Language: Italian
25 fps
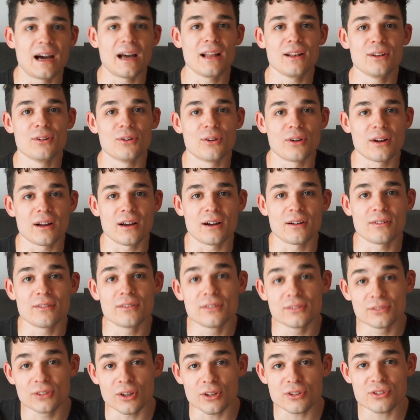Allora,
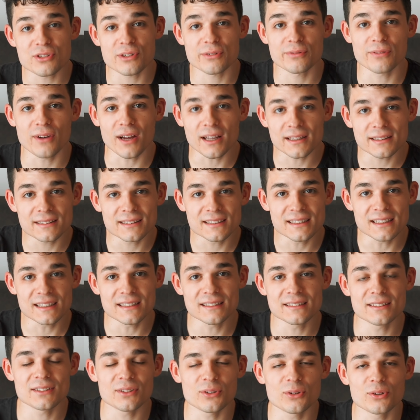doccia
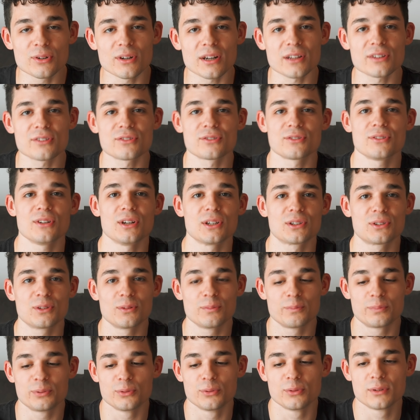fatta, ora sono al
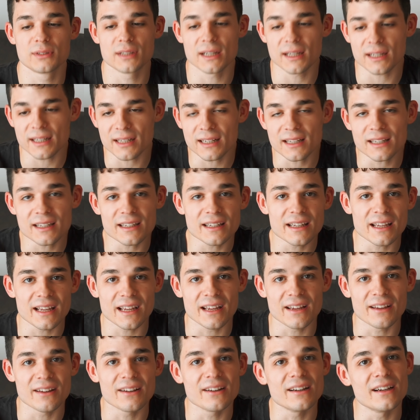computer
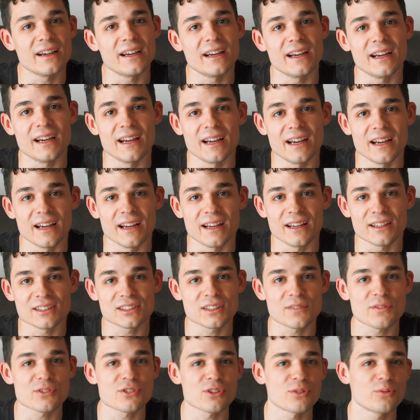e eh,
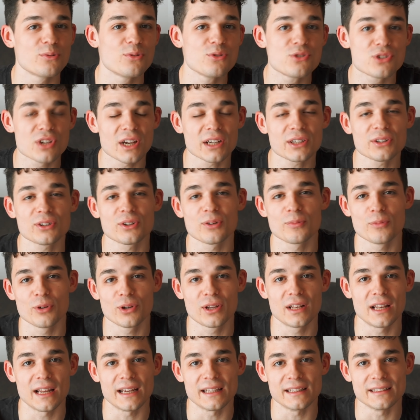sto facendo un check con il mio
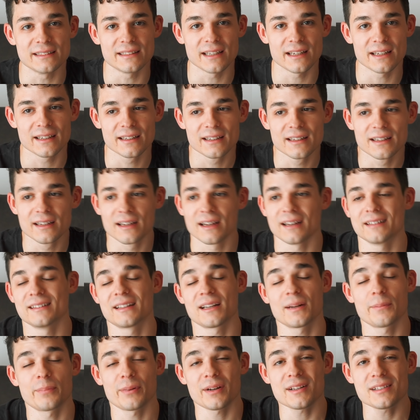cliente.
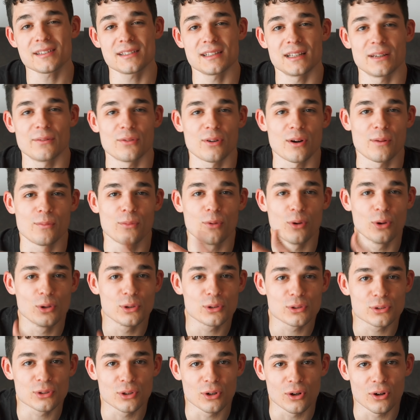Andrea Presti lavora
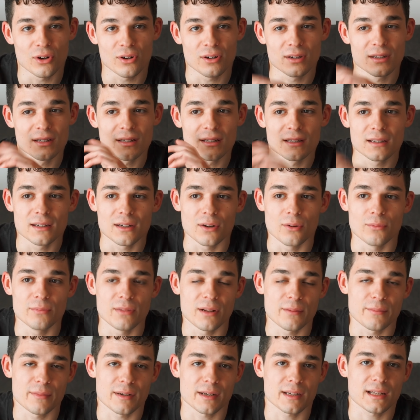molto
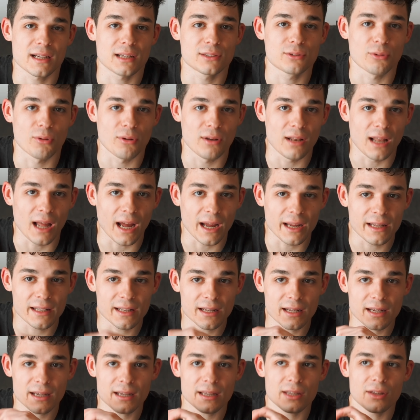nel mercato
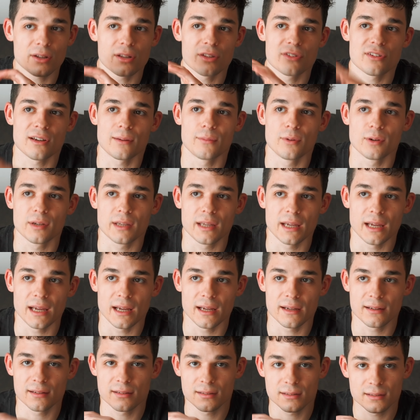online, io diciamo
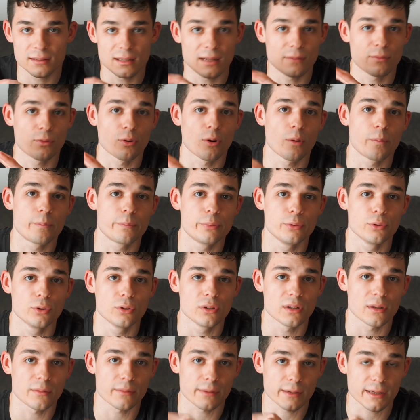che lavoro più
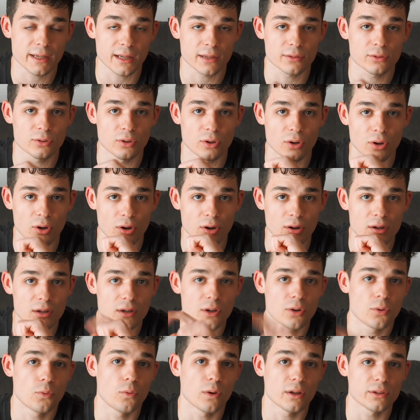nel mercato
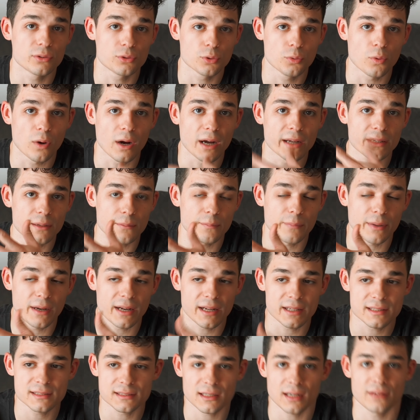one to one in
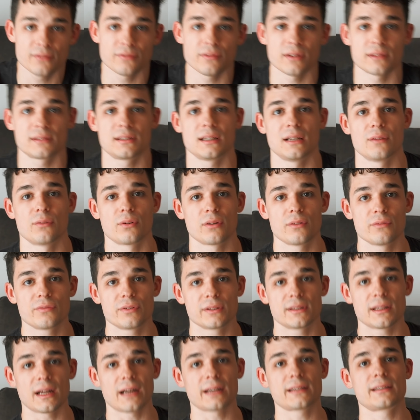palestra, infatti lavoro in
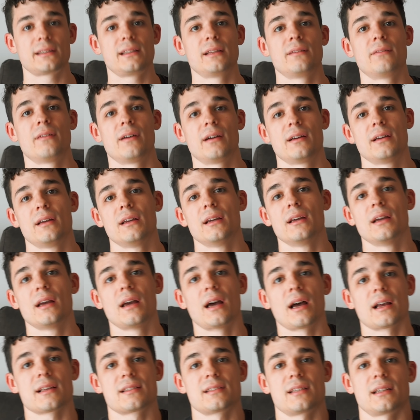Fit Active
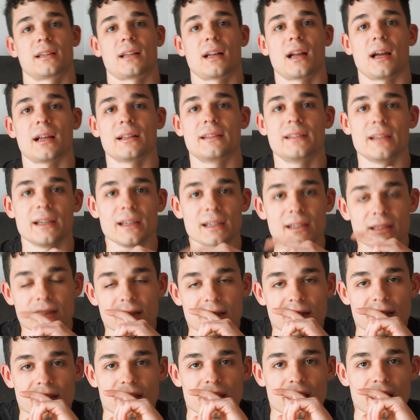a Segrate,
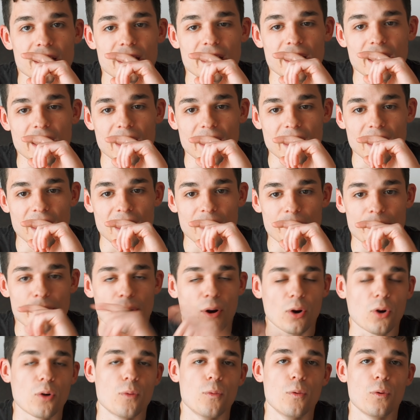e,
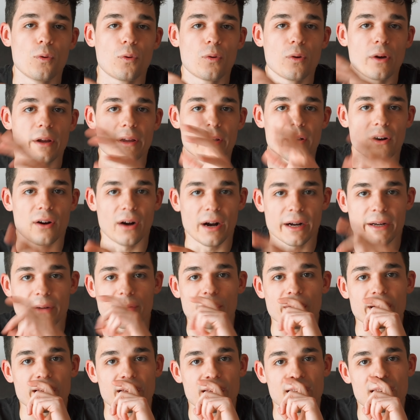però comunque ho anche
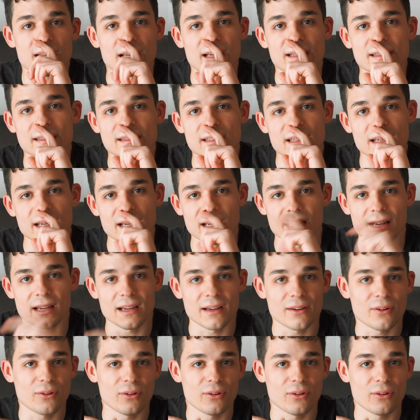qualche cliente